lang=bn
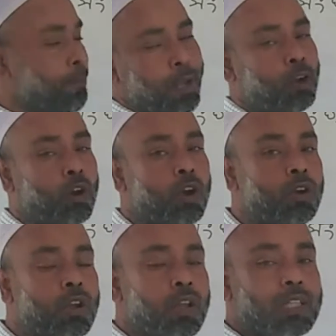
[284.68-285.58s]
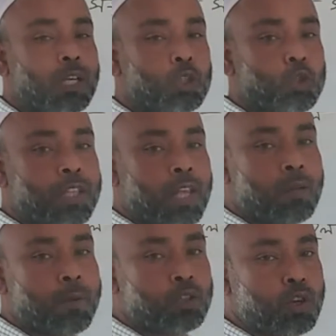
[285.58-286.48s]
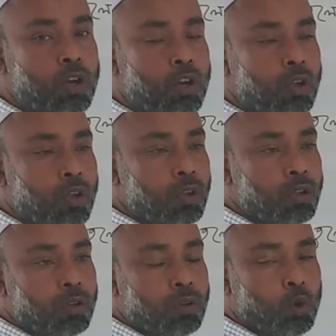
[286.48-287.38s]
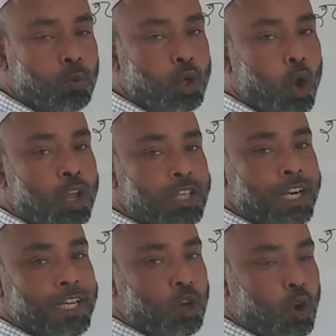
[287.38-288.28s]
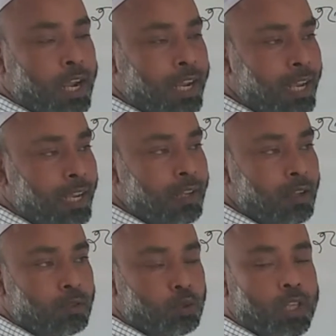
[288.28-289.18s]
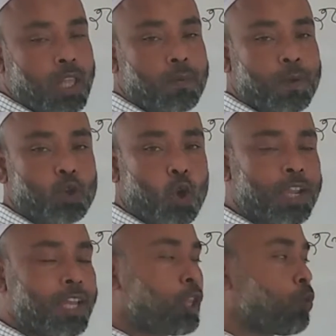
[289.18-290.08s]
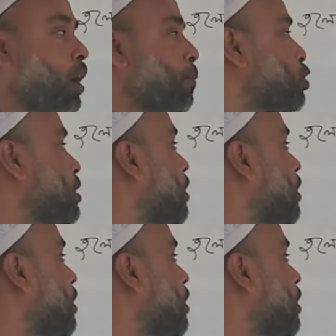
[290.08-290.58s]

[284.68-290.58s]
অ্যাপ্লাই করো তাহলে ছয় দ্বারা বিভাজ্য খুব সহজে একটি সংখ্যাকে ছয় দ্বারা বিভাজ্য হয় কিনা তোমরা বুঝতে